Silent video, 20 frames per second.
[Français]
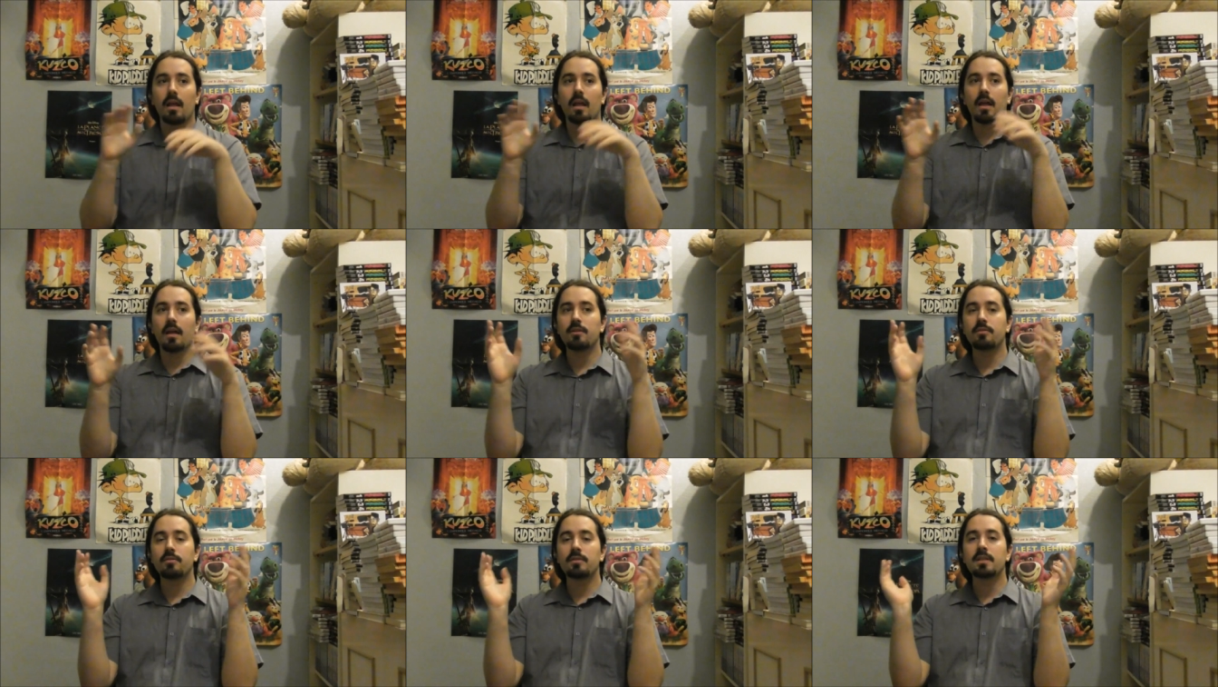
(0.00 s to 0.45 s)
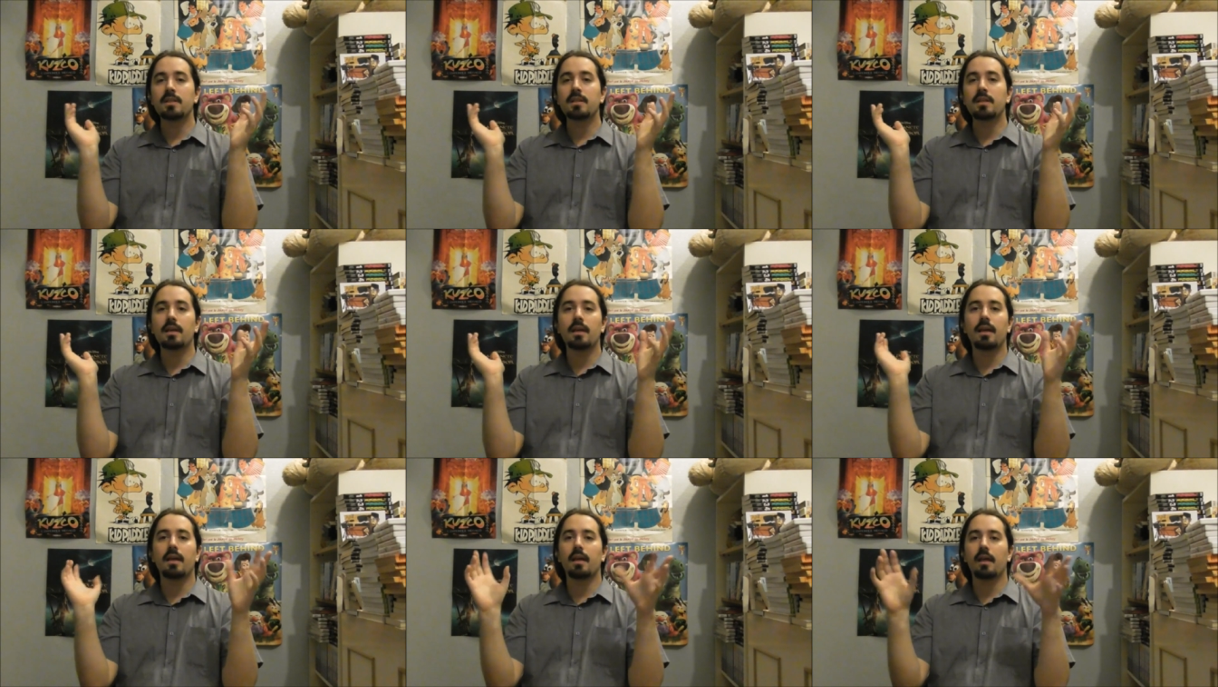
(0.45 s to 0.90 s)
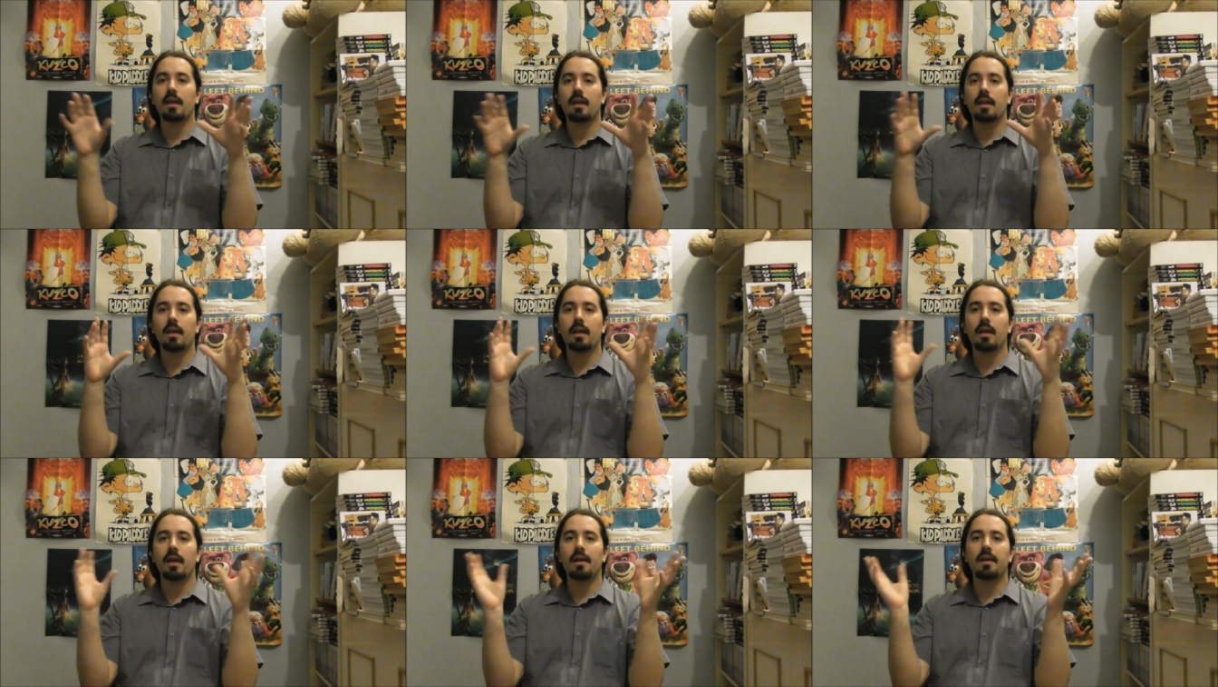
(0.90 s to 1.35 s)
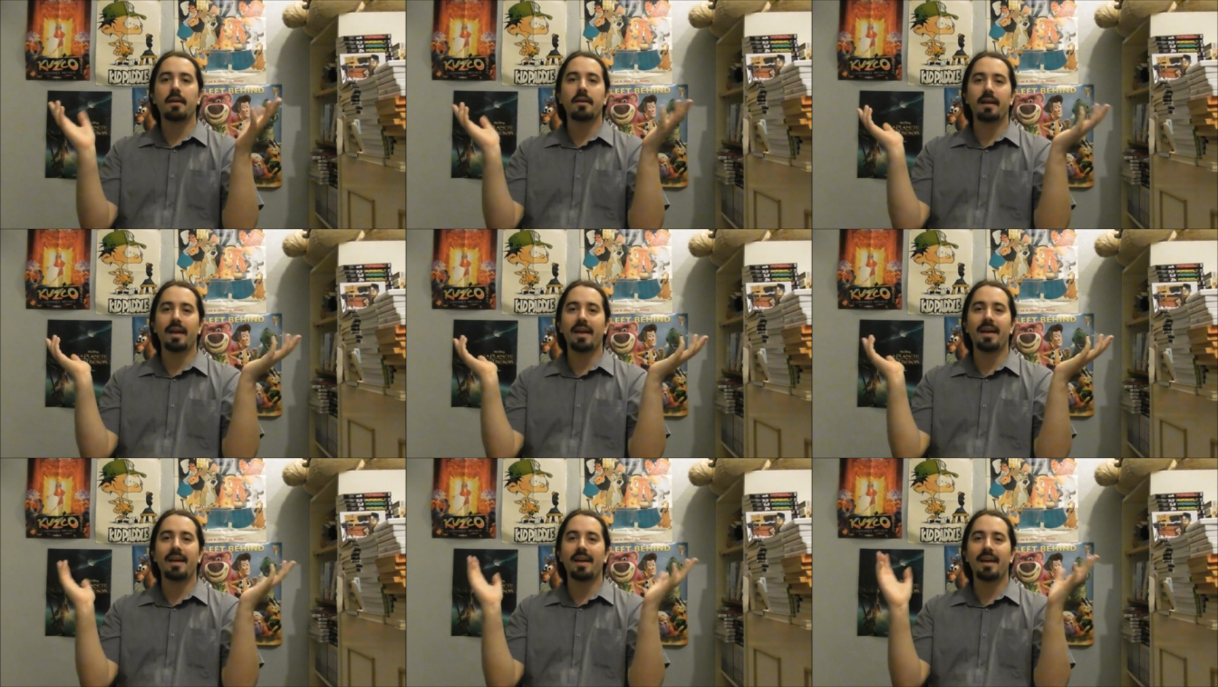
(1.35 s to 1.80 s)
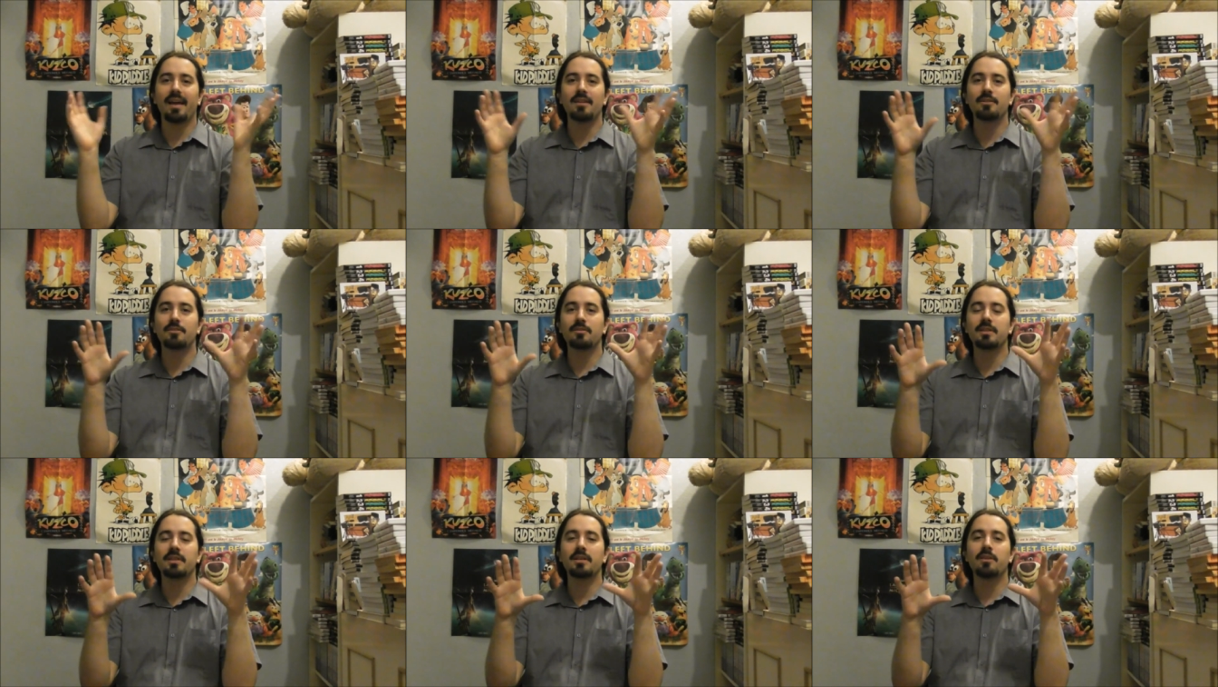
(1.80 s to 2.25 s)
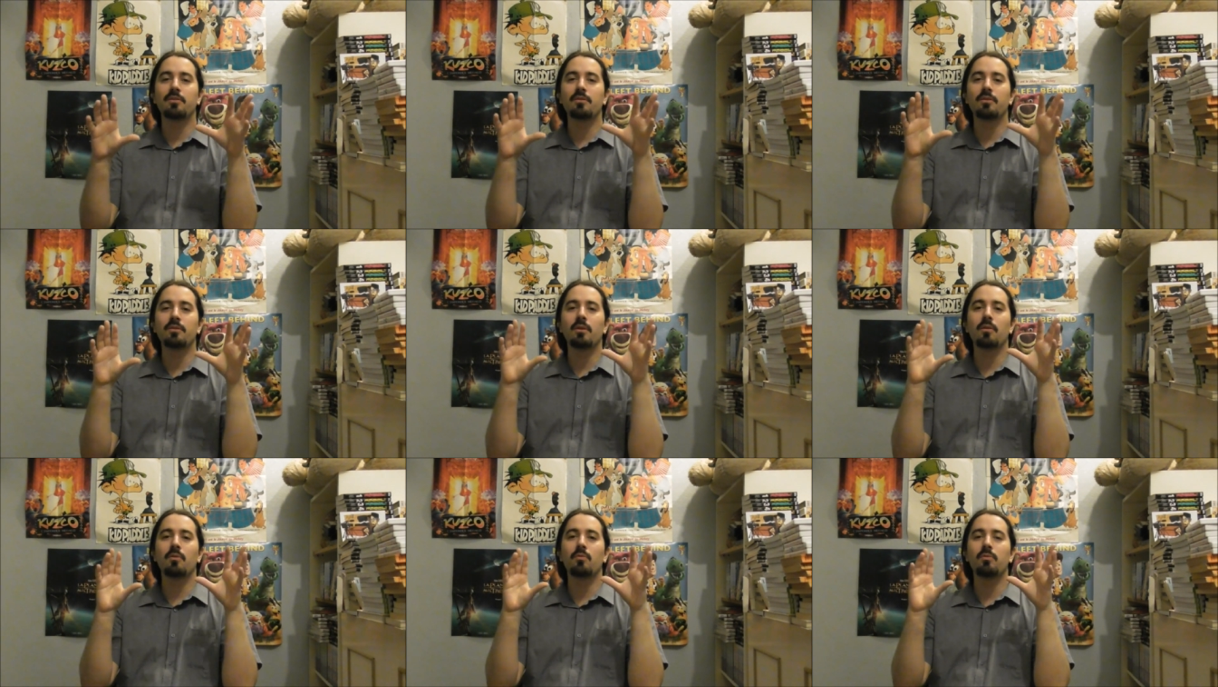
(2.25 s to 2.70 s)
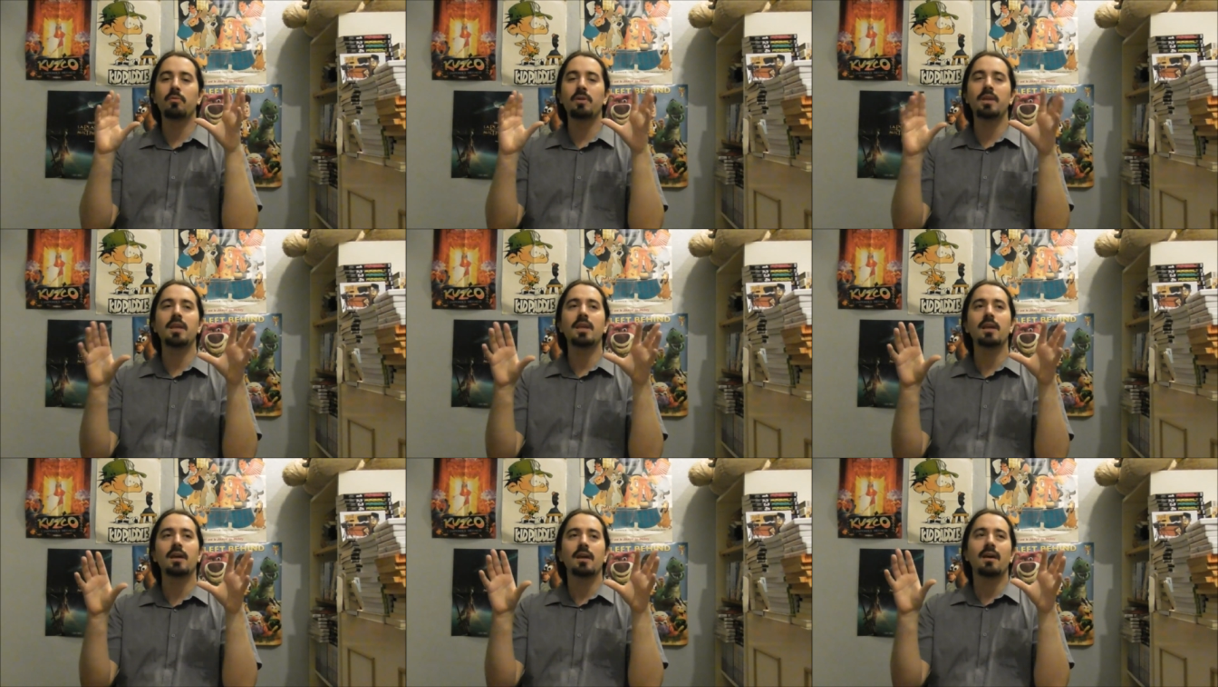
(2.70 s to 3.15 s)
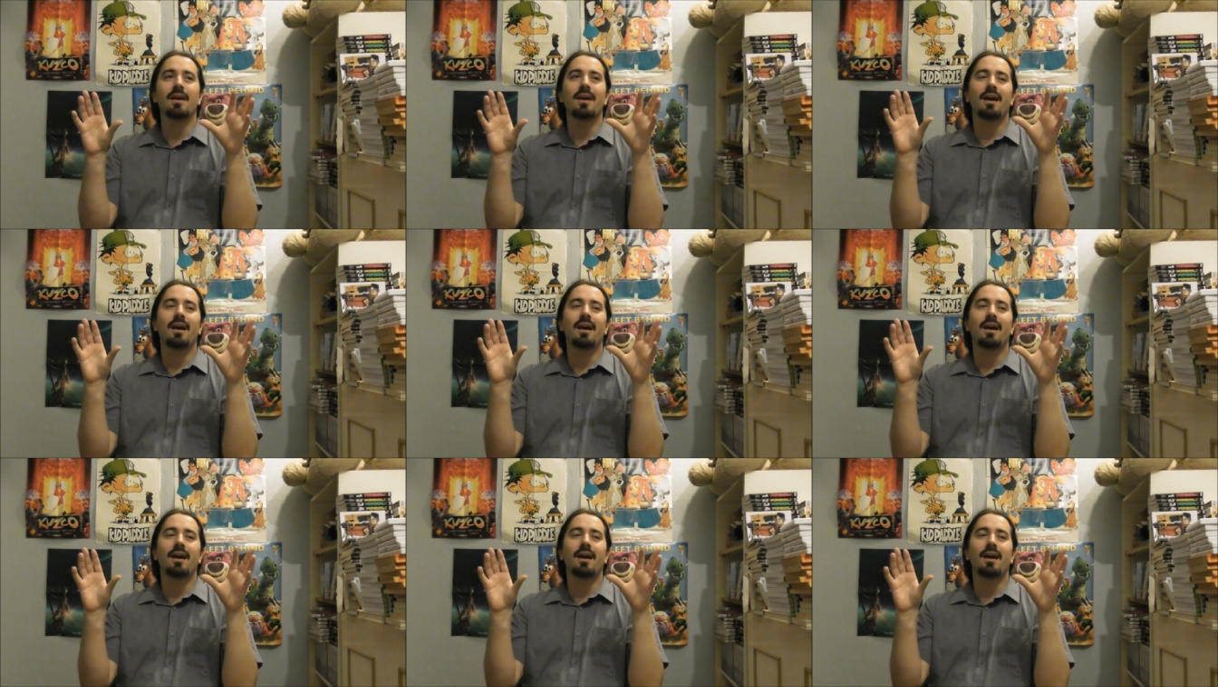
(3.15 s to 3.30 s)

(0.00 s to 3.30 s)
Elle se dit, elle, se dit que oui,